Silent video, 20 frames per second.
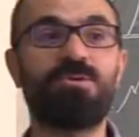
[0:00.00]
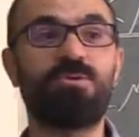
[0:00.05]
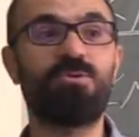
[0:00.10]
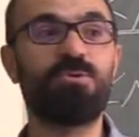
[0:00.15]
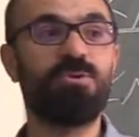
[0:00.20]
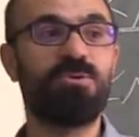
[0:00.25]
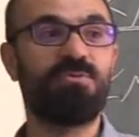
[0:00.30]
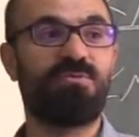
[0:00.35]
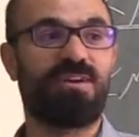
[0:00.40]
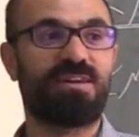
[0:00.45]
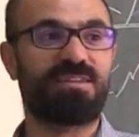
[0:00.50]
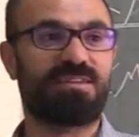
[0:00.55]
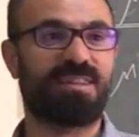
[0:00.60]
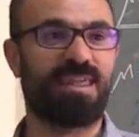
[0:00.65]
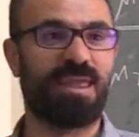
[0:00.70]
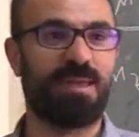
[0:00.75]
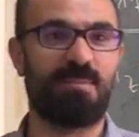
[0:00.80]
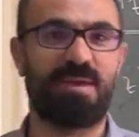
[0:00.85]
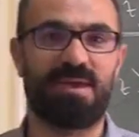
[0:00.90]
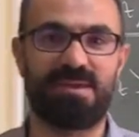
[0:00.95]
uyum var
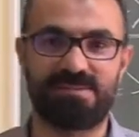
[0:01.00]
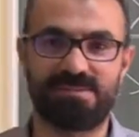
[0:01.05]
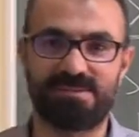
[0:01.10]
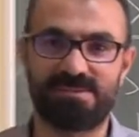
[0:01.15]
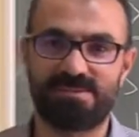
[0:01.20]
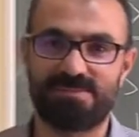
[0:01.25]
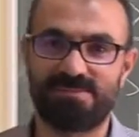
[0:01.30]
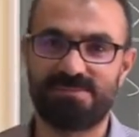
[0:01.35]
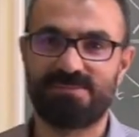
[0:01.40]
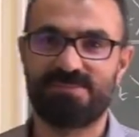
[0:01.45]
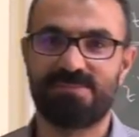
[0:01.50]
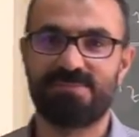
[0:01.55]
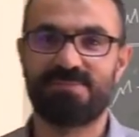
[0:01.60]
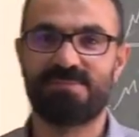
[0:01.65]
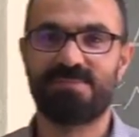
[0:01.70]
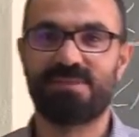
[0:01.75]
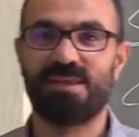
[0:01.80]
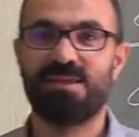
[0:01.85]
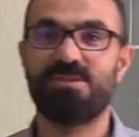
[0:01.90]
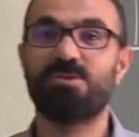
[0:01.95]
diyemeyiz.
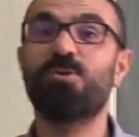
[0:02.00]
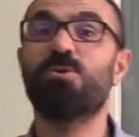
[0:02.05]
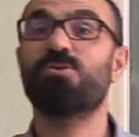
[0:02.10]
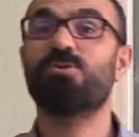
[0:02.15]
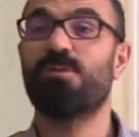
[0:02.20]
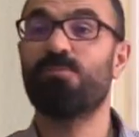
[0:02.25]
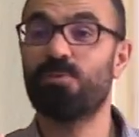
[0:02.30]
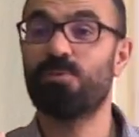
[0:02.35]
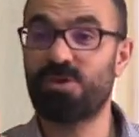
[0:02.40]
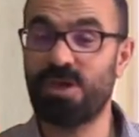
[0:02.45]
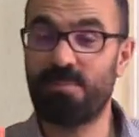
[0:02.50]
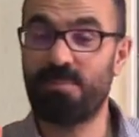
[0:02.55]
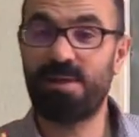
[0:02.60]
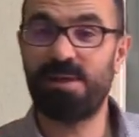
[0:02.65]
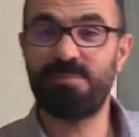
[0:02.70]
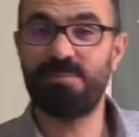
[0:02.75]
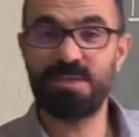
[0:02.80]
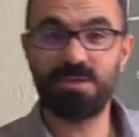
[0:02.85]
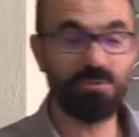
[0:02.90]
Çok da mükemmel bir